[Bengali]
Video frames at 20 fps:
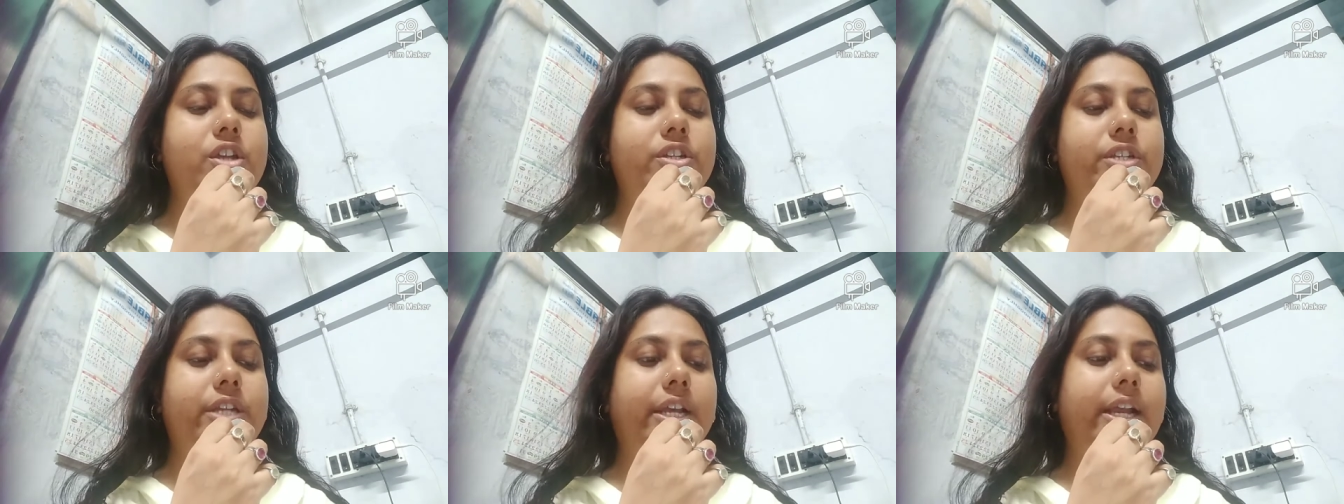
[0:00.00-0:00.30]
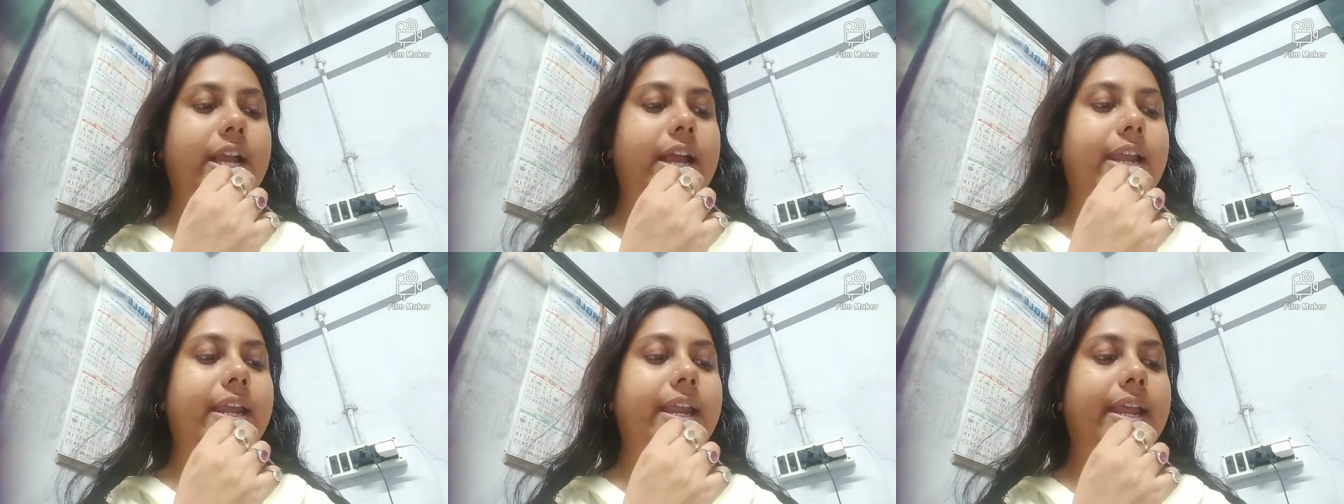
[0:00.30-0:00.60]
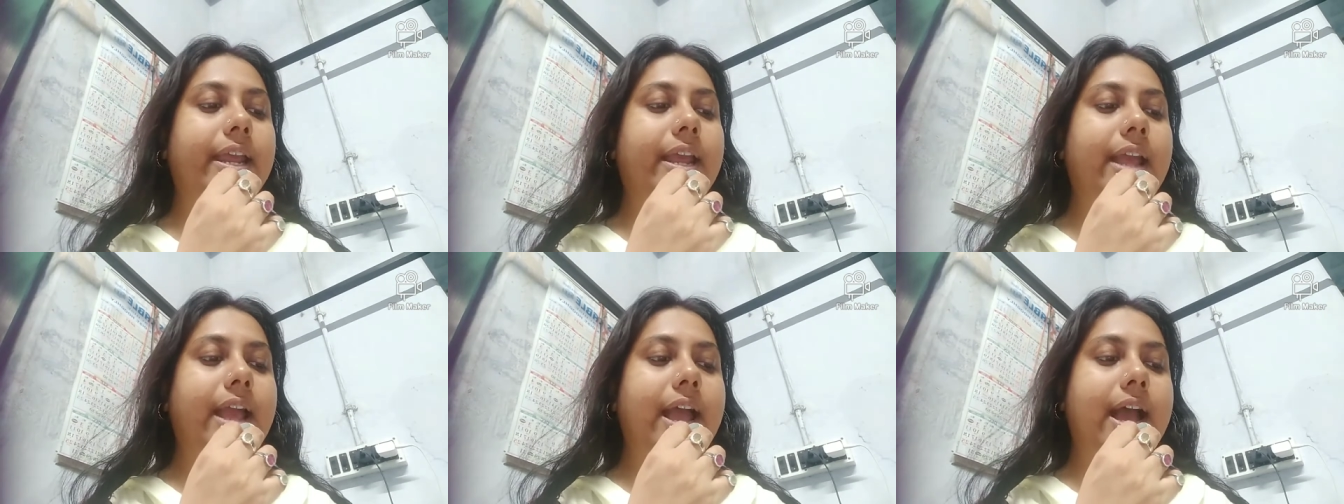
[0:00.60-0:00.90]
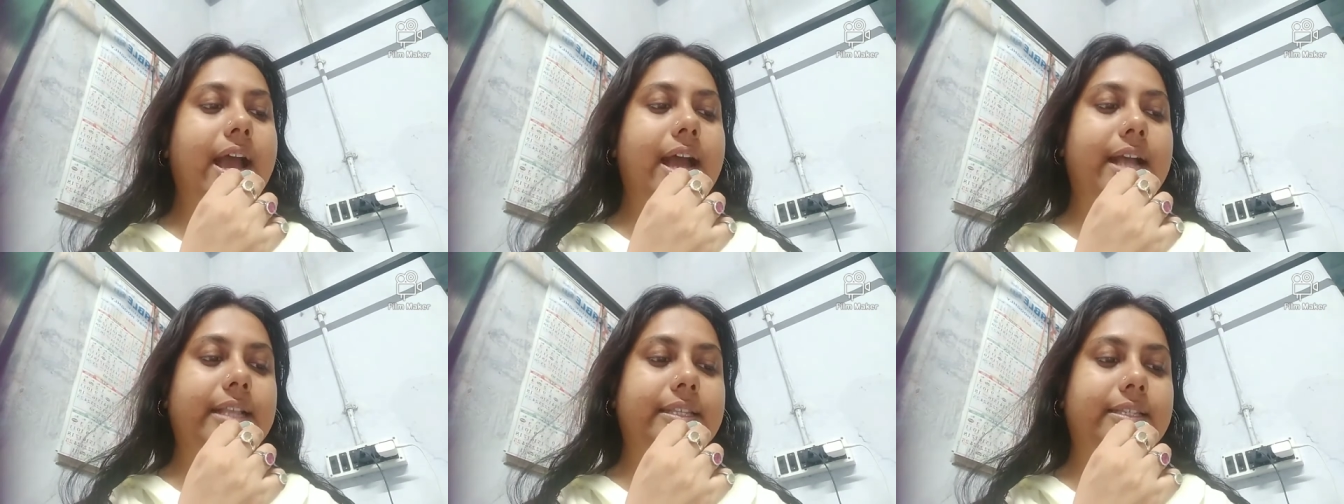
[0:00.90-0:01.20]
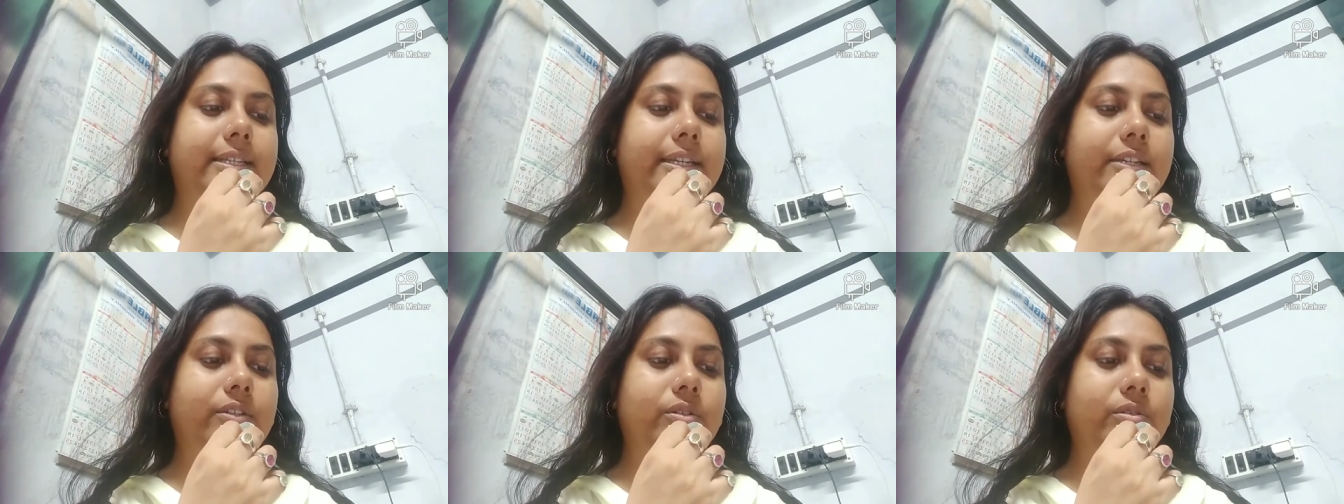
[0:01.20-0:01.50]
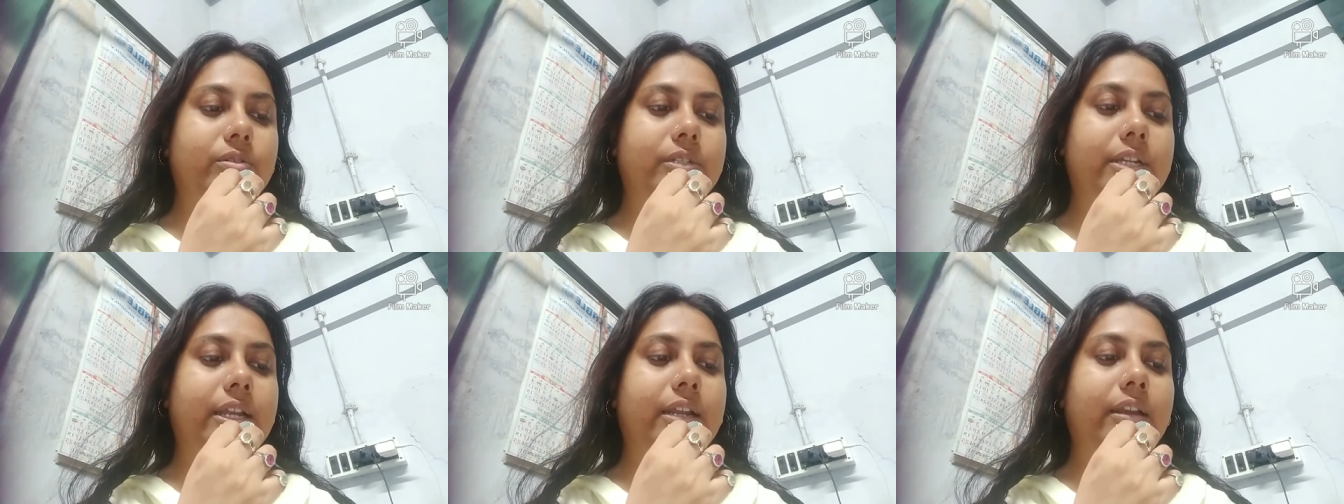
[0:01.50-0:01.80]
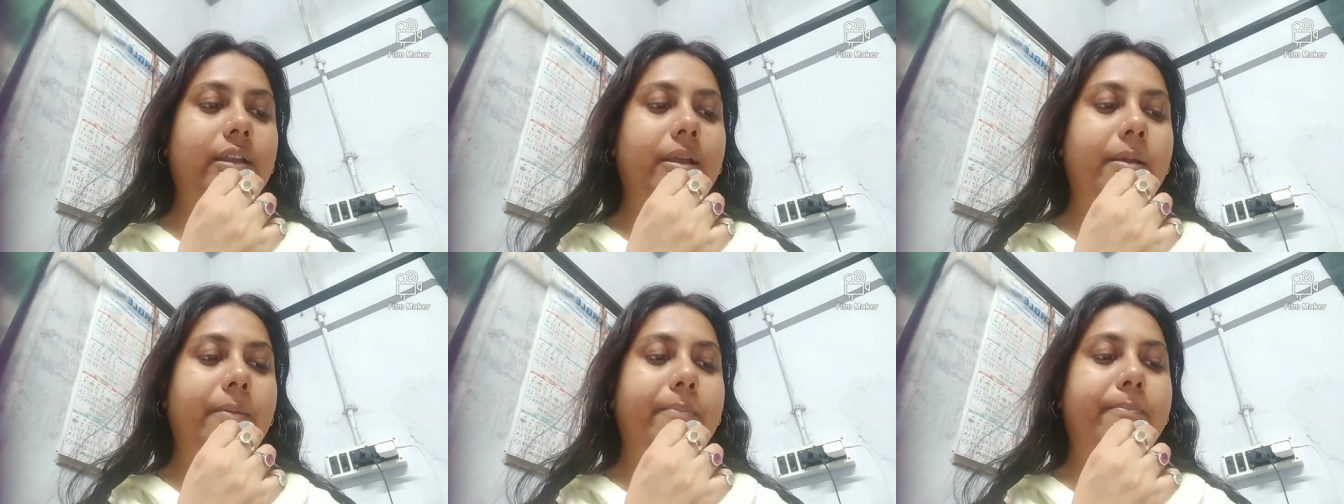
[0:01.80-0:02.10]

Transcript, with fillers: সেখানে আছে টোটাল